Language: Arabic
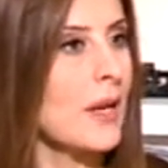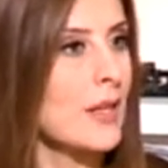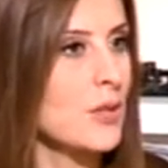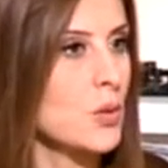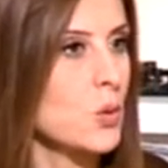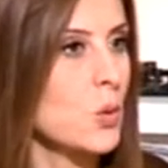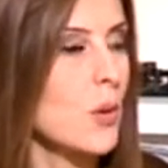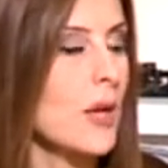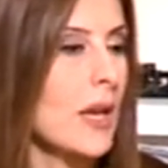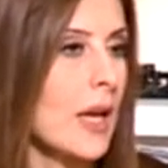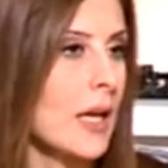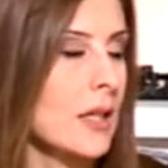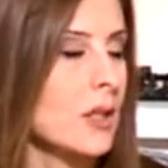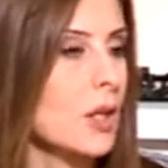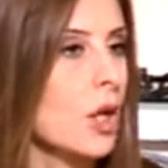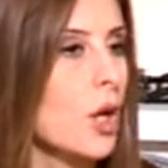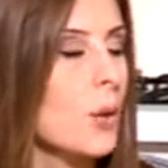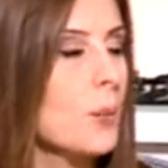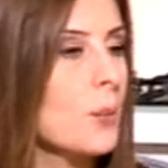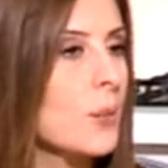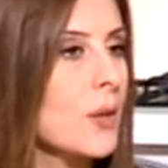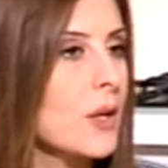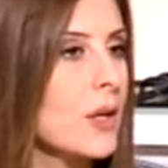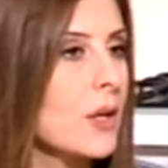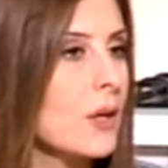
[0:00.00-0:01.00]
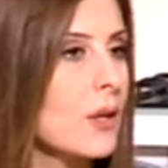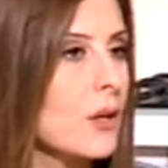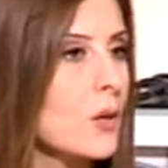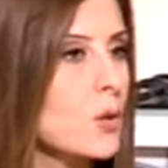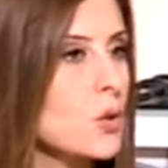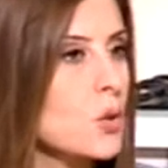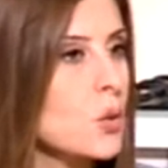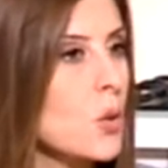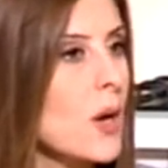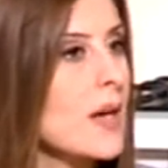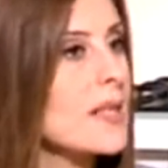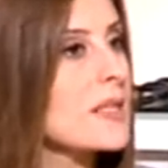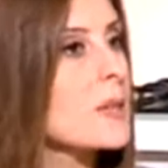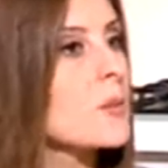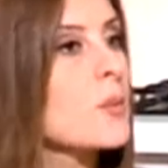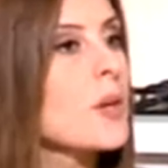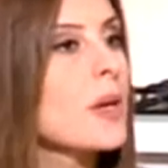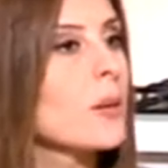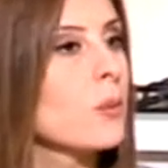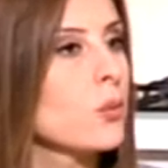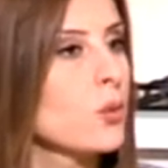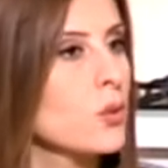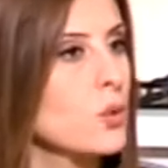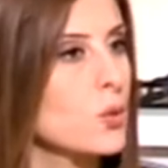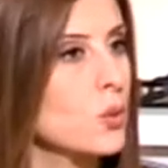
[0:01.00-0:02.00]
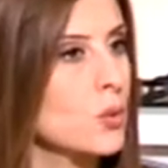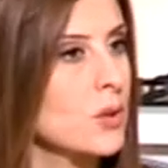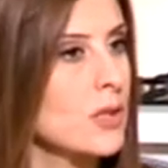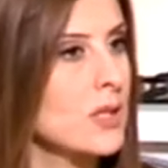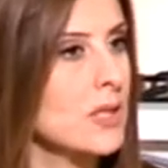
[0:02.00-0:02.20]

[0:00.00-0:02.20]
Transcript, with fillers: بعد شوي رح نخبر شو اسباب وجود